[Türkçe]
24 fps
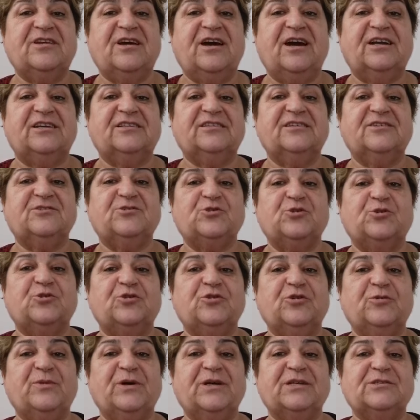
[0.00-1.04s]
Artık çok
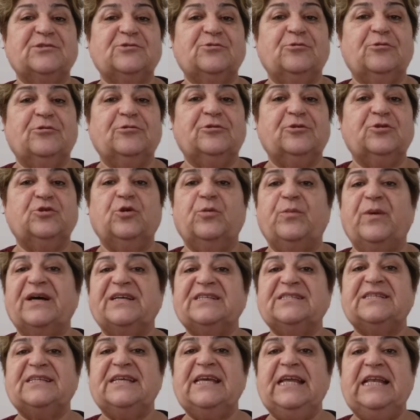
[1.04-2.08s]
yobaz da oldu.
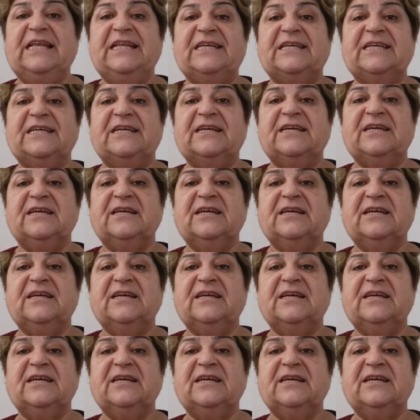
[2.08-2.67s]
Yobaz değil ki.